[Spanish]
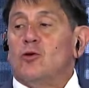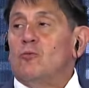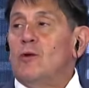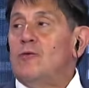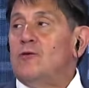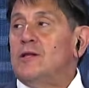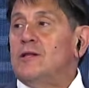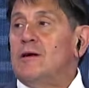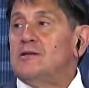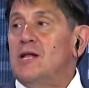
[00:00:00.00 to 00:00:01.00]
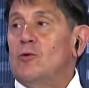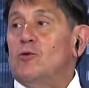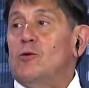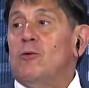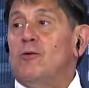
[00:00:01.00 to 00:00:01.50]
Burlando intentaba hacer
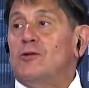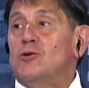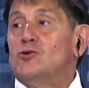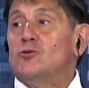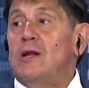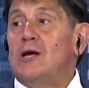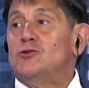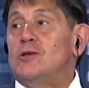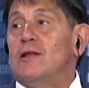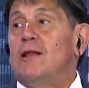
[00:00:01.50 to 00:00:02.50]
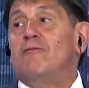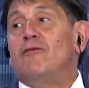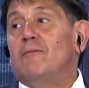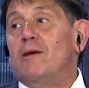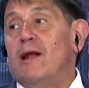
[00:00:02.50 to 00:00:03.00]
acuerdos probatorios sobre el accionar de la
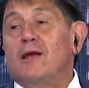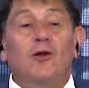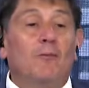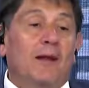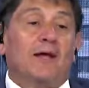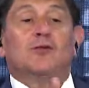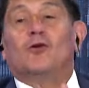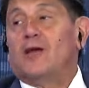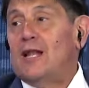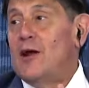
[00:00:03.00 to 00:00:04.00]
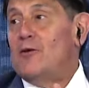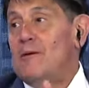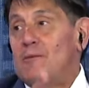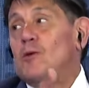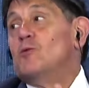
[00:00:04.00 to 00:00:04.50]
enfermera. Le dije, no, para que te lo declaro,
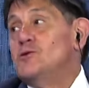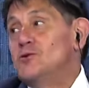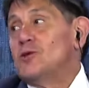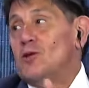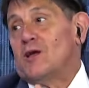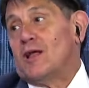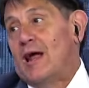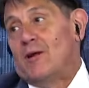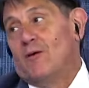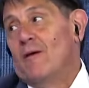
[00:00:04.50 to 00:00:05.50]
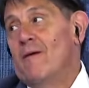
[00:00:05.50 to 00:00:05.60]
vamos al juicio y te lo declaro. Ahora,